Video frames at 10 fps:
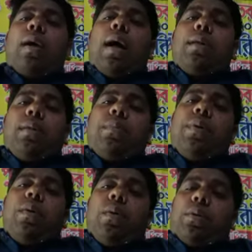কাজ
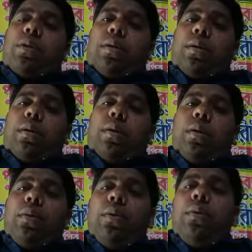আপনি করছেন
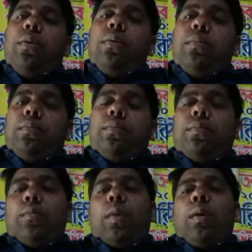কিন্তু
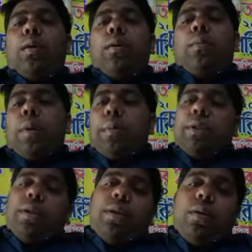ভেবে
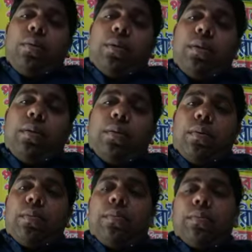চিন্তা করছেন তো
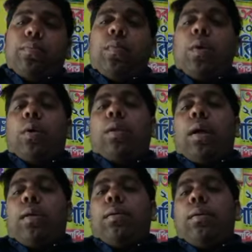
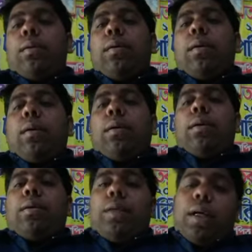অর্থাৎ
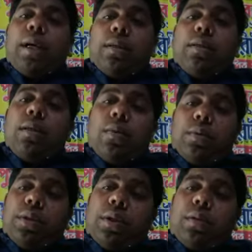যে কাজটি
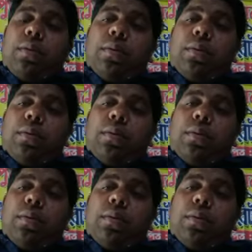করছেন